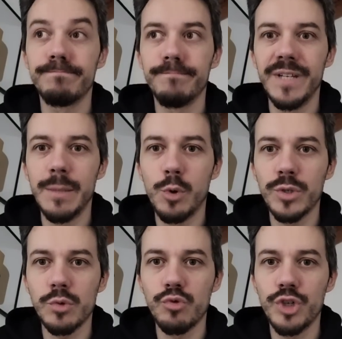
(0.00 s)
Vediamo
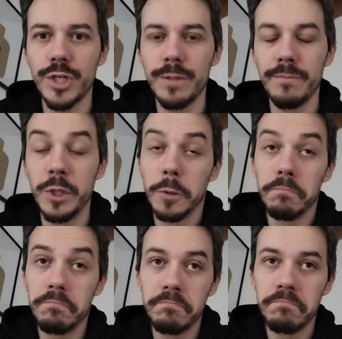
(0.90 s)
cosa succede.
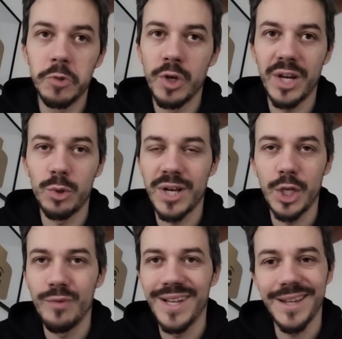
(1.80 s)
Io non credo che la
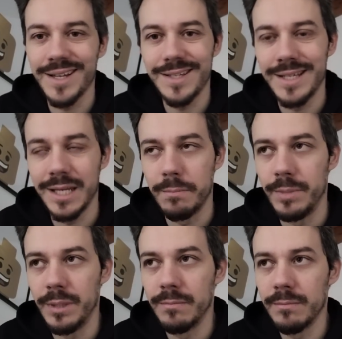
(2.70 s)
Juve andrà in Serie
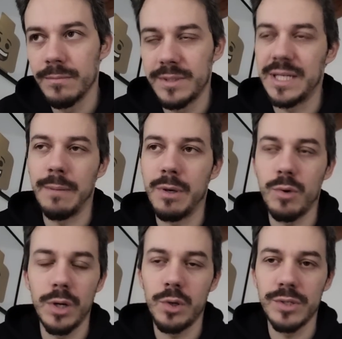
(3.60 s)
B, sarebbe
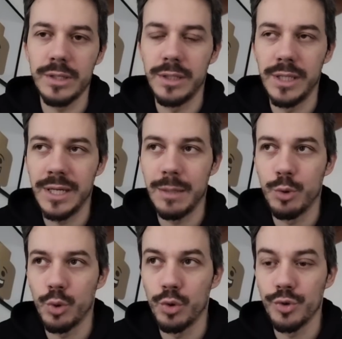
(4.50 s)
qualcosa di
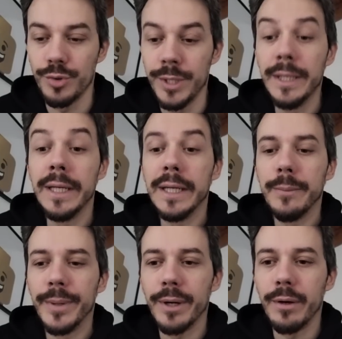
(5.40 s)
clamoroso,
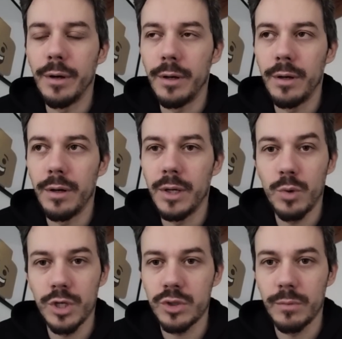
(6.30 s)
però in
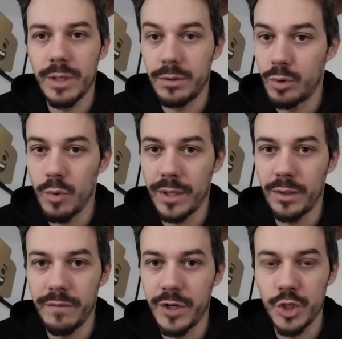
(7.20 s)
questo momento non
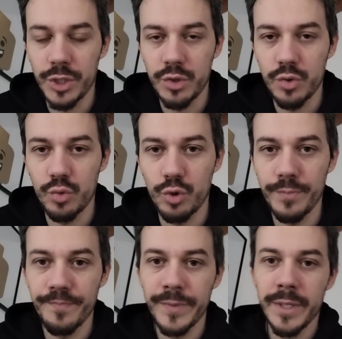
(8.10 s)
guardano in faccia nessuno.
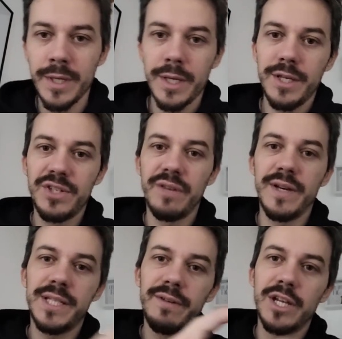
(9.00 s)

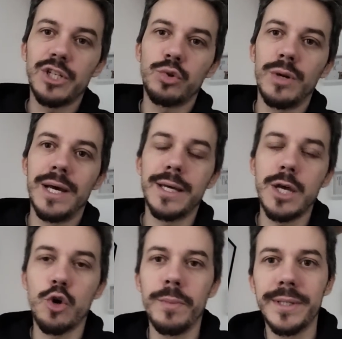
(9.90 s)
Iscrivetevi, lasciate un like
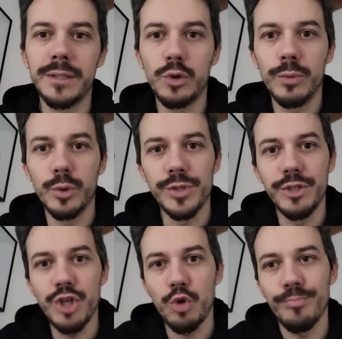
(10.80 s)
e commentate numerosi.
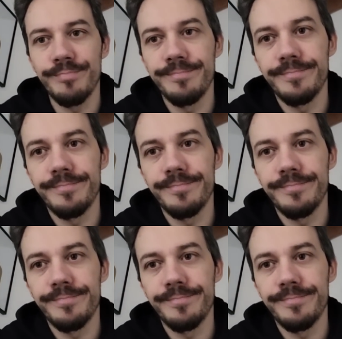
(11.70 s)
Ciao!